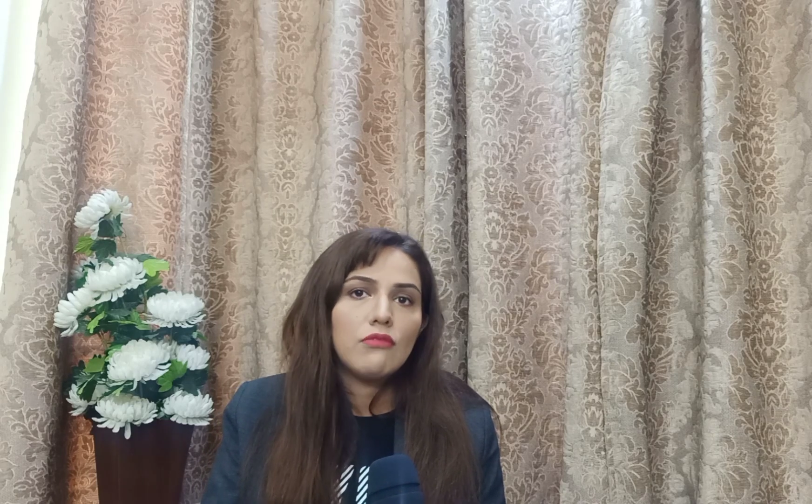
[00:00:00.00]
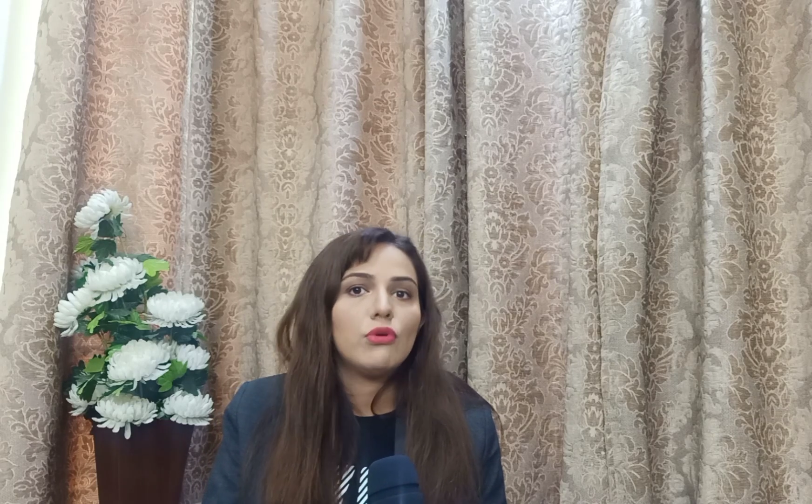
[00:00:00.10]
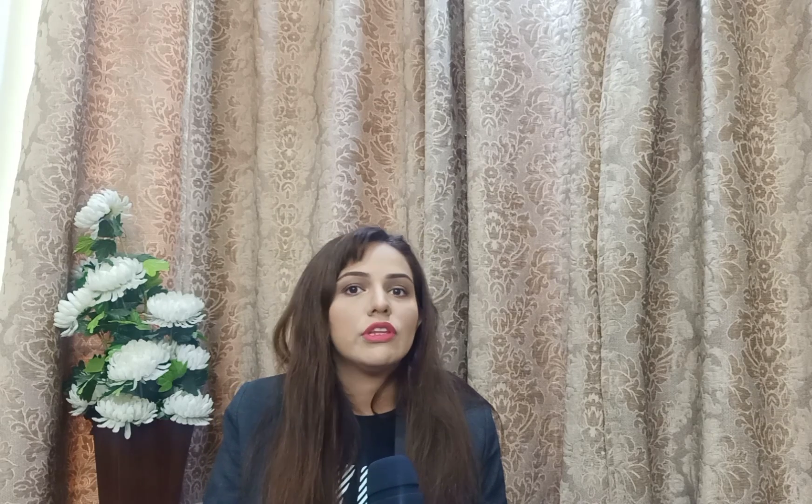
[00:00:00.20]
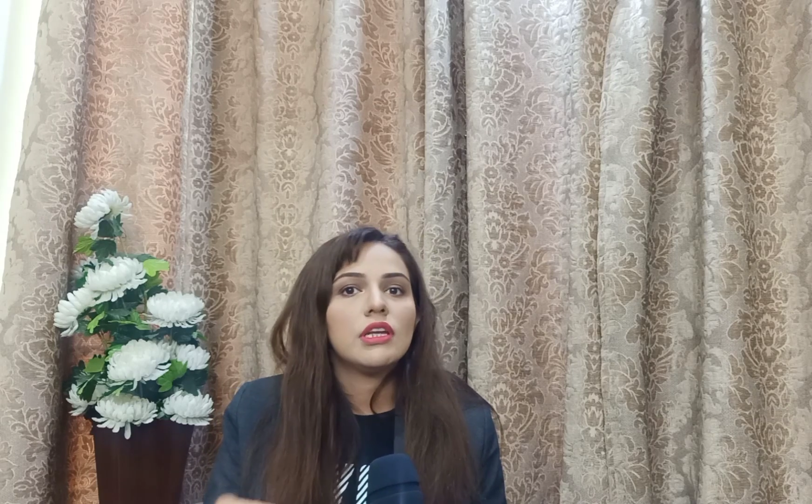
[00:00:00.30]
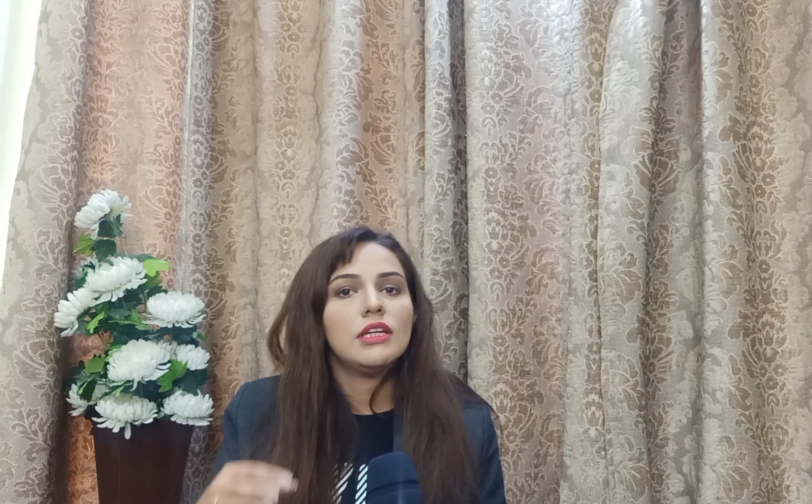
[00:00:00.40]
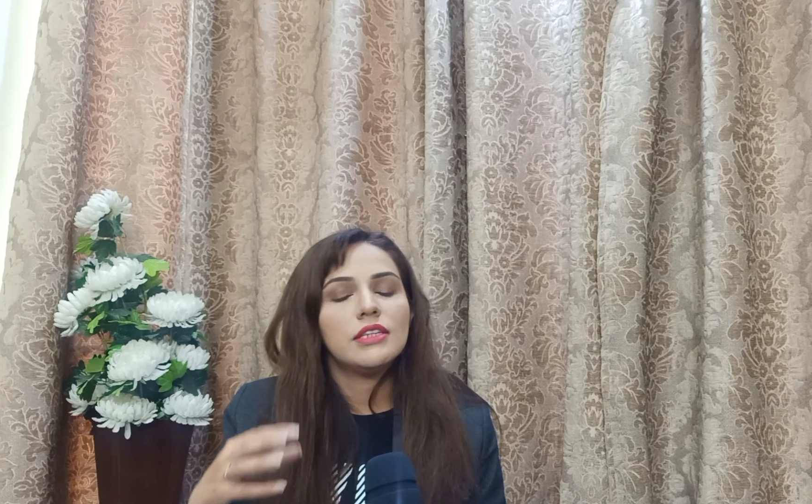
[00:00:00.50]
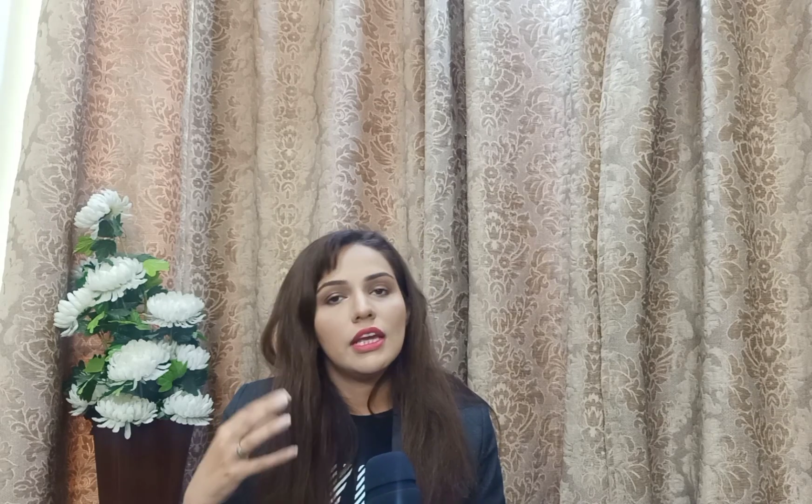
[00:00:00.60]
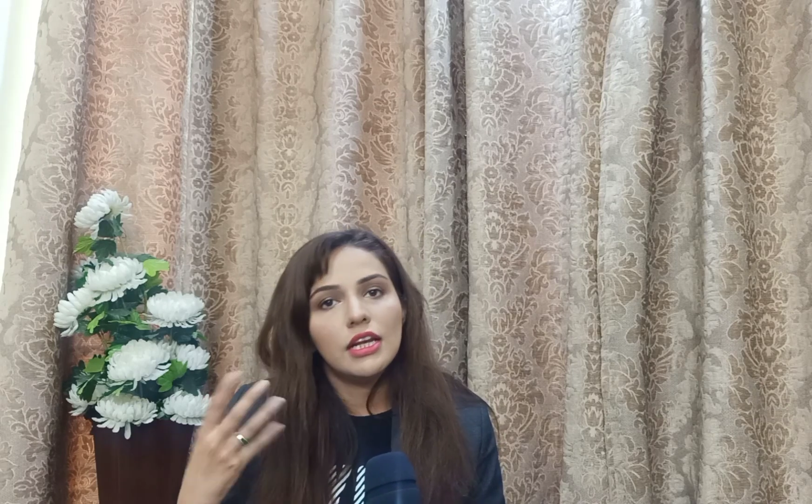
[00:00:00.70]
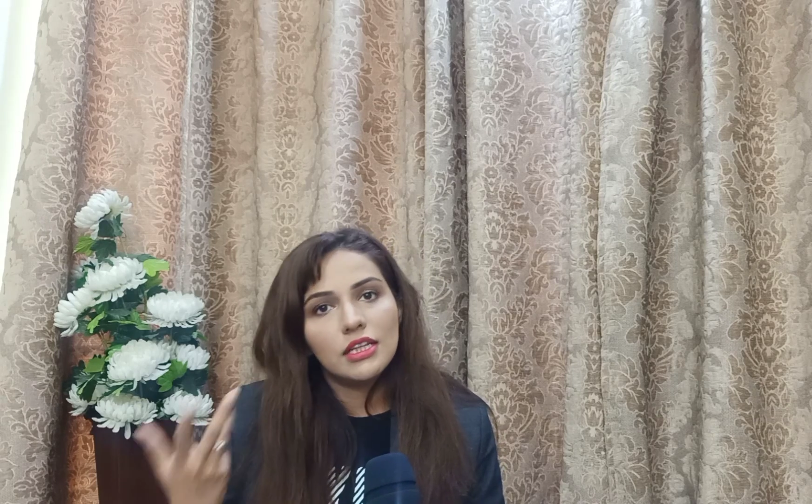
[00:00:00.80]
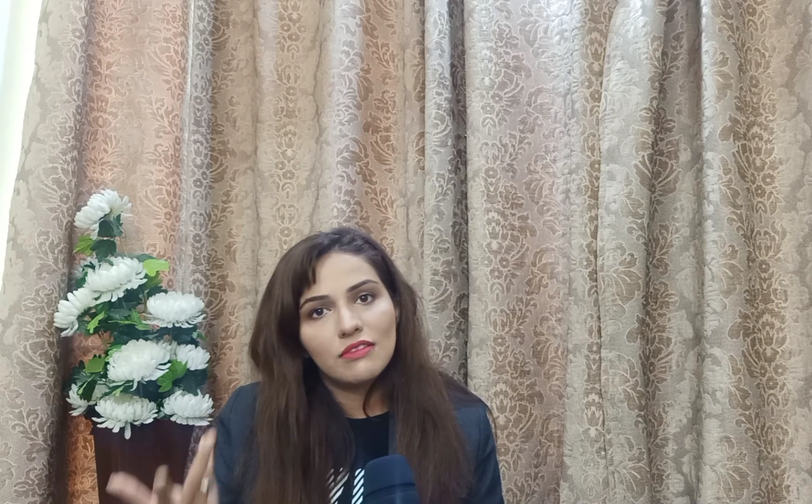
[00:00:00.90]
वो इतना
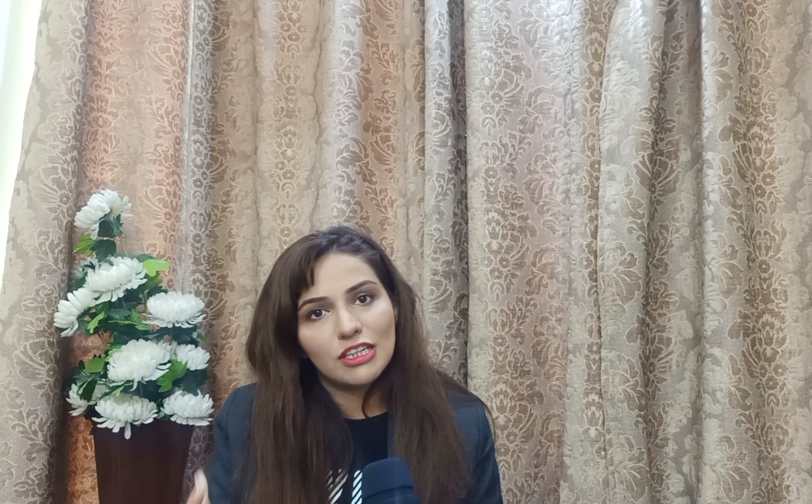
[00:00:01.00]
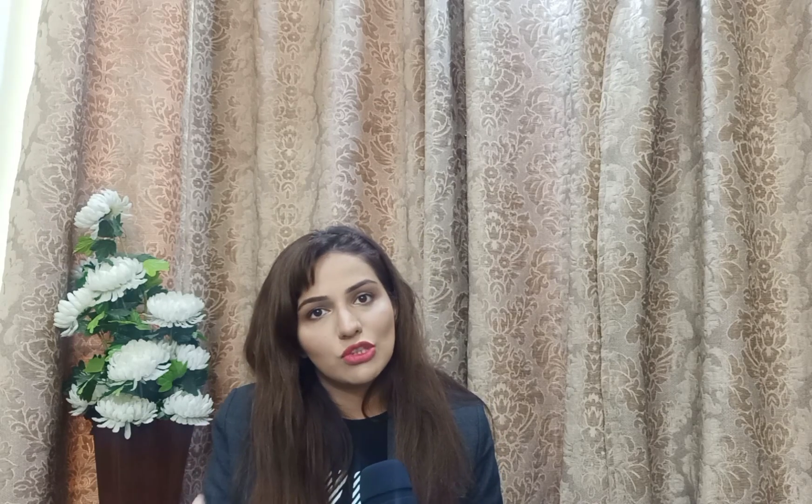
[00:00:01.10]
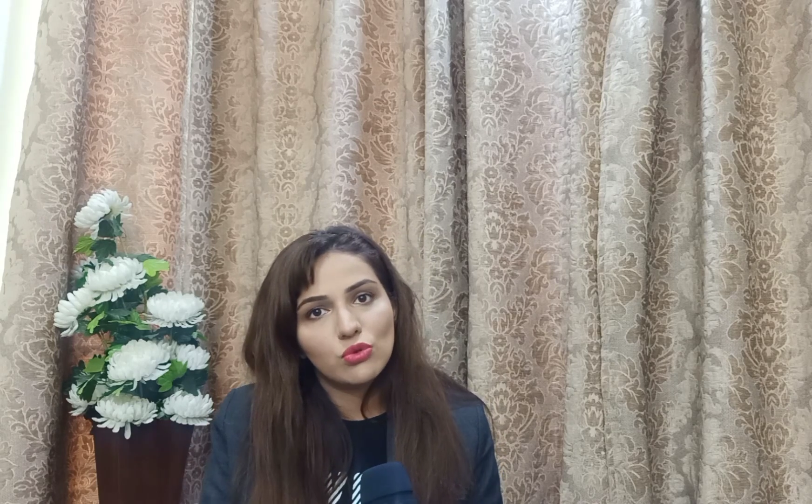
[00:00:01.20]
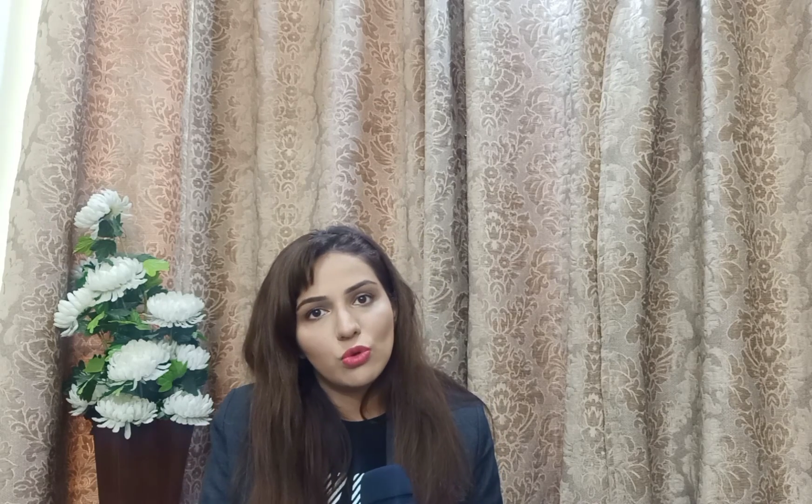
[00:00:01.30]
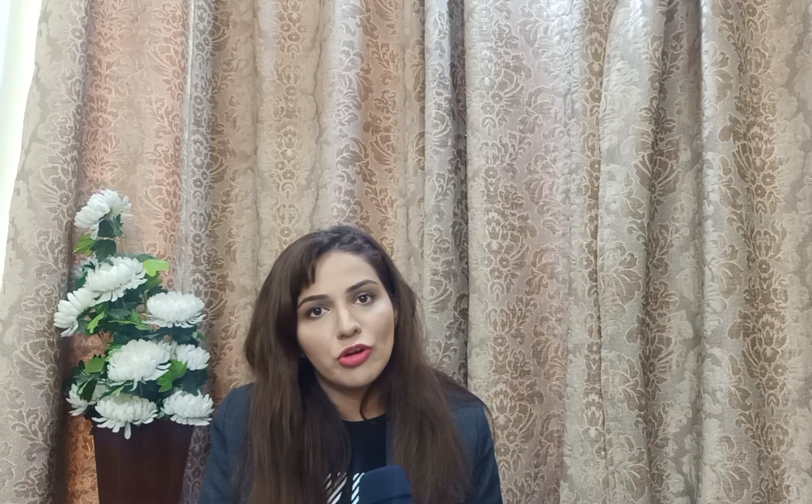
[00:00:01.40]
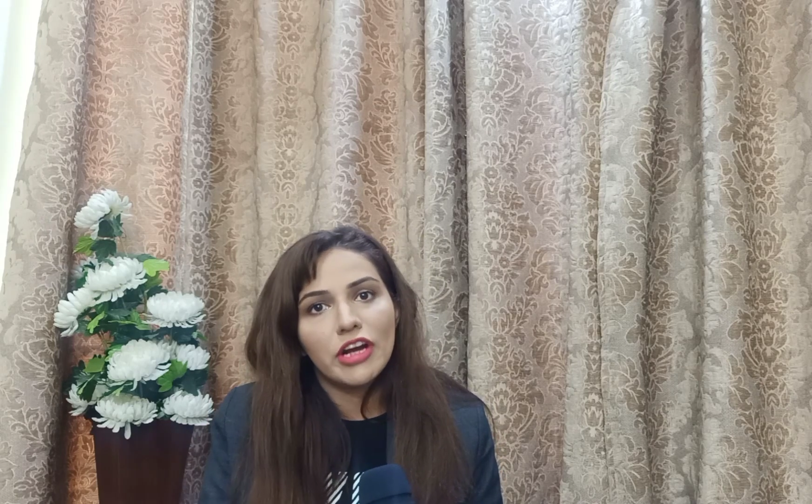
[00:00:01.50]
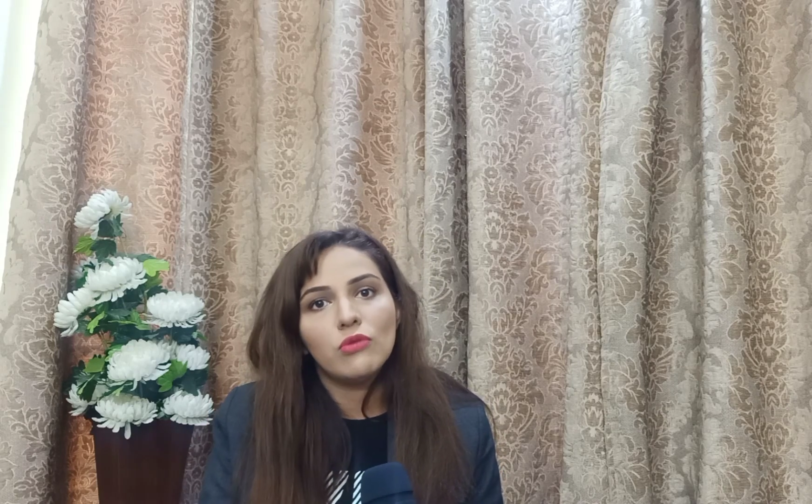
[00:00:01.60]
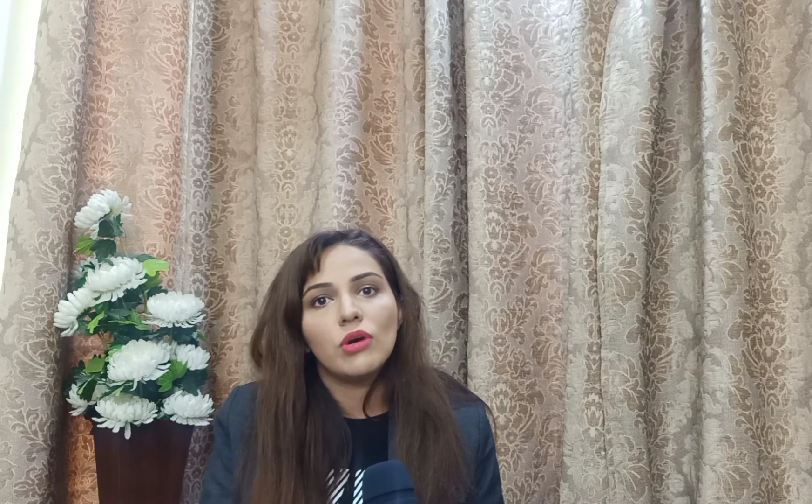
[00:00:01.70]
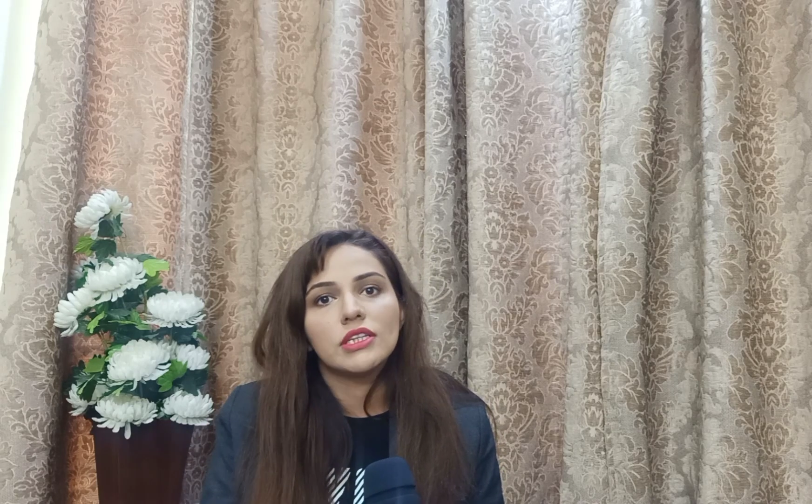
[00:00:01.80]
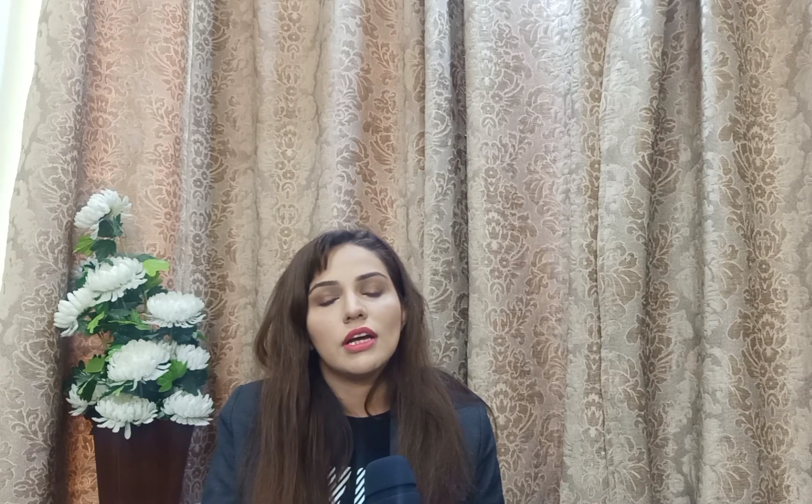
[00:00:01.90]
जहनी तोज़ुन खोया
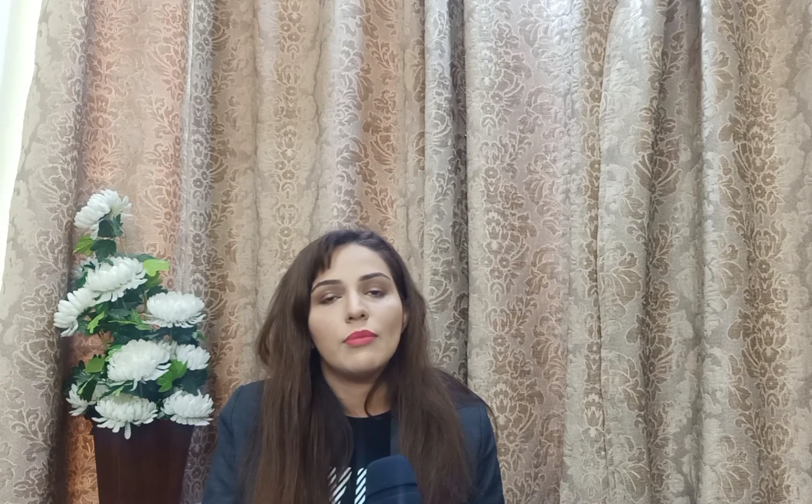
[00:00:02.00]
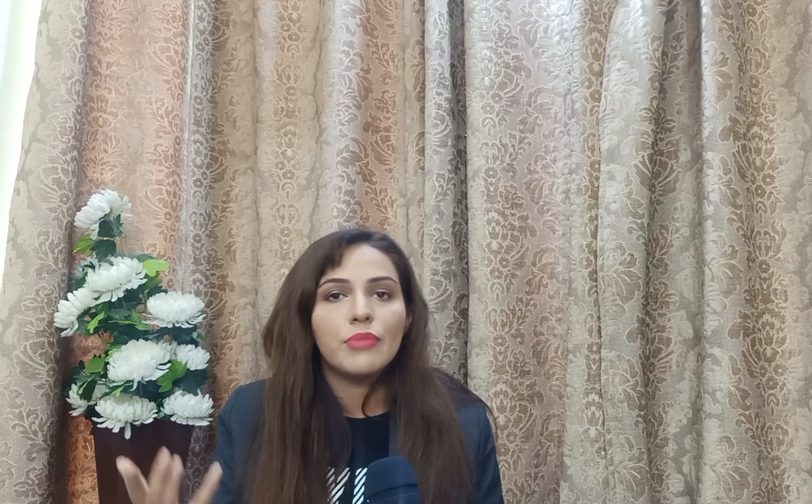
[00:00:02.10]
हुआ था